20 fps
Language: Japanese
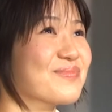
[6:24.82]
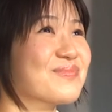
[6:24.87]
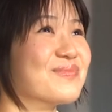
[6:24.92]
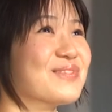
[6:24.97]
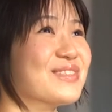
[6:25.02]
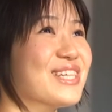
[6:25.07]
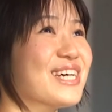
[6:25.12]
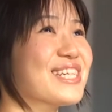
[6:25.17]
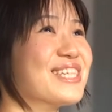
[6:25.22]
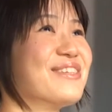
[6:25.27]
う
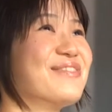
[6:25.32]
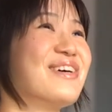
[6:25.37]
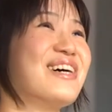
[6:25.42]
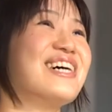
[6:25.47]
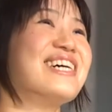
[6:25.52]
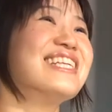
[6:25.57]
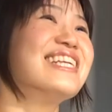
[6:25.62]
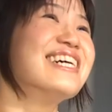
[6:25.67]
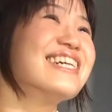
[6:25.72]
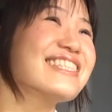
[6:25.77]
ん、さっきも
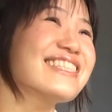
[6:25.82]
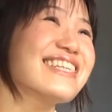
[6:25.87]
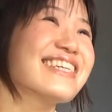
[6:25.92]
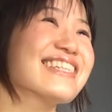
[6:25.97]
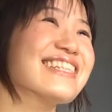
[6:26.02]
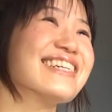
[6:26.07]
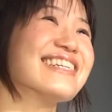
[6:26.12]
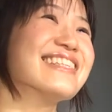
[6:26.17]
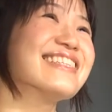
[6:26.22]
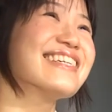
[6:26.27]
話して
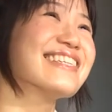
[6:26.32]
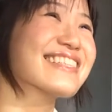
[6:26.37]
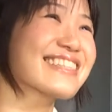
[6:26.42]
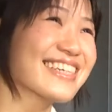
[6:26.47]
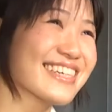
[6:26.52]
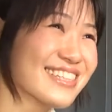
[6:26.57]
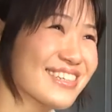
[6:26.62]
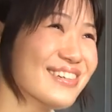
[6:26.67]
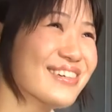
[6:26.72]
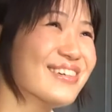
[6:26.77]
たんです
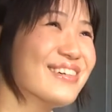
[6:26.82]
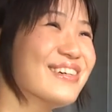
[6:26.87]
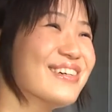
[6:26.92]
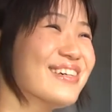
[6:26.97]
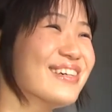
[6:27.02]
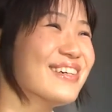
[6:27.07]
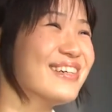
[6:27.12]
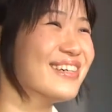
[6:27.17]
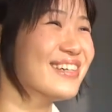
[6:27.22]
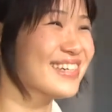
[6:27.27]
けど
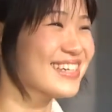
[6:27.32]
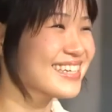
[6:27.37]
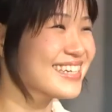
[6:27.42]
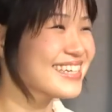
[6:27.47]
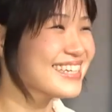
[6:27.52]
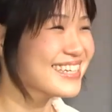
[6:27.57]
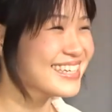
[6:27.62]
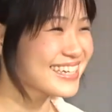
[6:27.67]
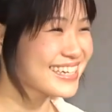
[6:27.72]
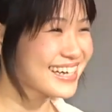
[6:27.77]

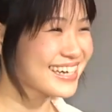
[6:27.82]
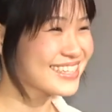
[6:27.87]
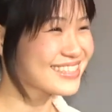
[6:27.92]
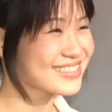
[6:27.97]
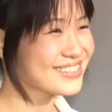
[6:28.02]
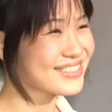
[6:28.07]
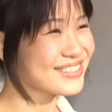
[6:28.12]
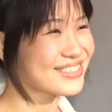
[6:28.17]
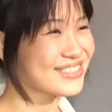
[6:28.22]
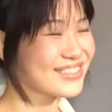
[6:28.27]
あ
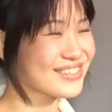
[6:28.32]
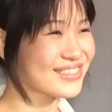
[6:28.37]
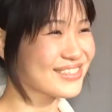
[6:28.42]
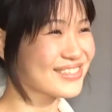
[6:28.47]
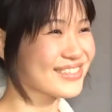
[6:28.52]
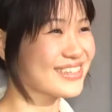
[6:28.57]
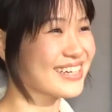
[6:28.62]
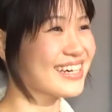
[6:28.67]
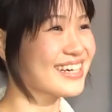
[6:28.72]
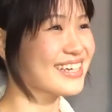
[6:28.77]
の収
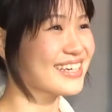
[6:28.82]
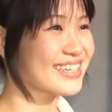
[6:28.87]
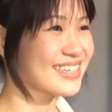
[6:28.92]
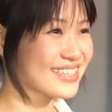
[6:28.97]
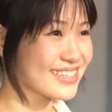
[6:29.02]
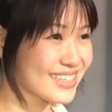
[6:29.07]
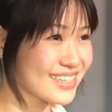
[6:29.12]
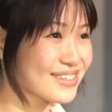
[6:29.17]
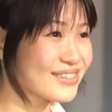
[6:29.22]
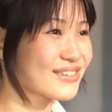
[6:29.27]
録が
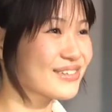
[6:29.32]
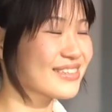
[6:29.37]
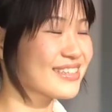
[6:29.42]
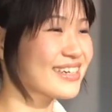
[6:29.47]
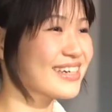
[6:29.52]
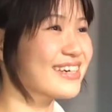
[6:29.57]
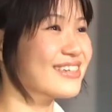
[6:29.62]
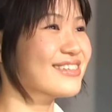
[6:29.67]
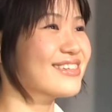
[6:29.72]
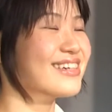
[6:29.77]
結構
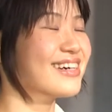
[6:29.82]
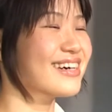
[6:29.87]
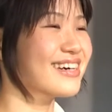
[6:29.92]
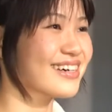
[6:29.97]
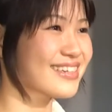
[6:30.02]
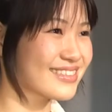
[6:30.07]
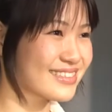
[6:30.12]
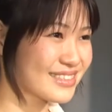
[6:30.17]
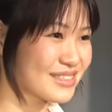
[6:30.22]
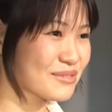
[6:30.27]
長くか
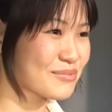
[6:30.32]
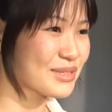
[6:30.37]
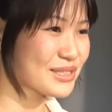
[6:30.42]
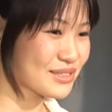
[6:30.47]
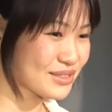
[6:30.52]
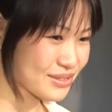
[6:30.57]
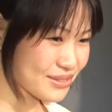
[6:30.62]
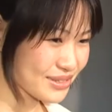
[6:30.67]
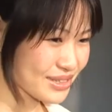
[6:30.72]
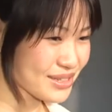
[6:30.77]
かって
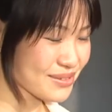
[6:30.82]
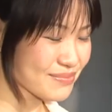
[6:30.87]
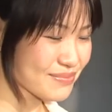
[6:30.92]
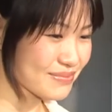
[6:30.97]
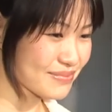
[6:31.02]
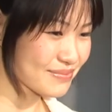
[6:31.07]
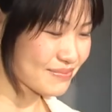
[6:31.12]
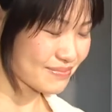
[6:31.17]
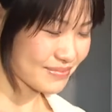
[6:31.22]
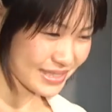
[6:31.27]
別の現
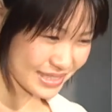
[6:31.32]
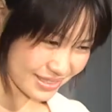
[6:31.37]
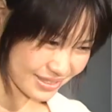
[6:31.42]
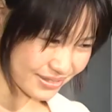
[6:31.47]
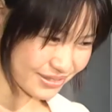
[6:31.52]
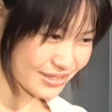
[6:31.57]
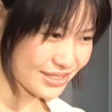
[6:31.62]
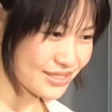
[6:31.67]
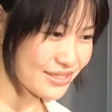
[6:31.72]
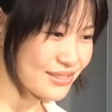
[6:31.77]
別
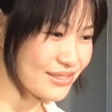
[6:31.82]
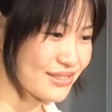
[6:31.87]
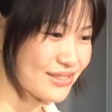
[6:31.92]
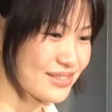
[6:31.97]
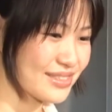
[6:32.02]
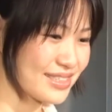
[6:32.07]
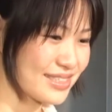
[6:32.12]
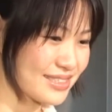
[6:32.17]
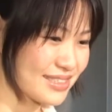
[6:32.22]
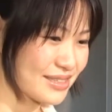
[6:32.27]
のお仕事
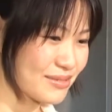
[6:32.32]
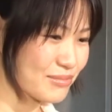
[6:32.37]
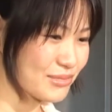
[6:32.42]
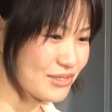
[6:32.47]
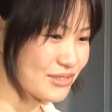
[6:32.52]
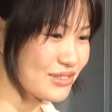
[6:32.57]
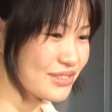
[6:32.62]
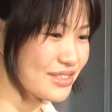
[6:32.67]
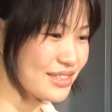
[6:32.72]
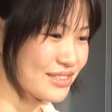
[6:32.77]
に行って
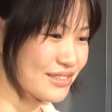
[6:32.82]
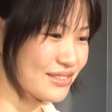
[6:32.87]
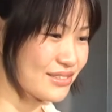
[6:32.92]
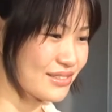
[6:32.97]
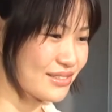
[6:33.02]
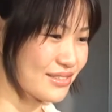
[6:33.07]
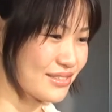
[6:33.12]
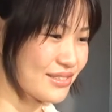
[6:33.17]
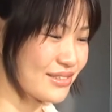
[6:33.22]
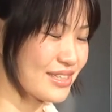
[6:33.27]
戻ってく
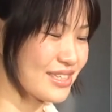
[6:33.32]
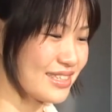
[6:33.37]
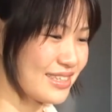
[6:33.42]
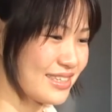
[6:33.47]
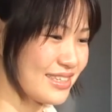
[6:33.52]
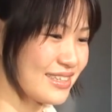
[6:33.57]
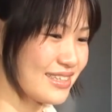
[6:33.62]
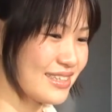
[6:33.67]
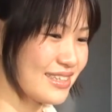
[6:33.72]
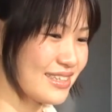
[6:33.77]
る時に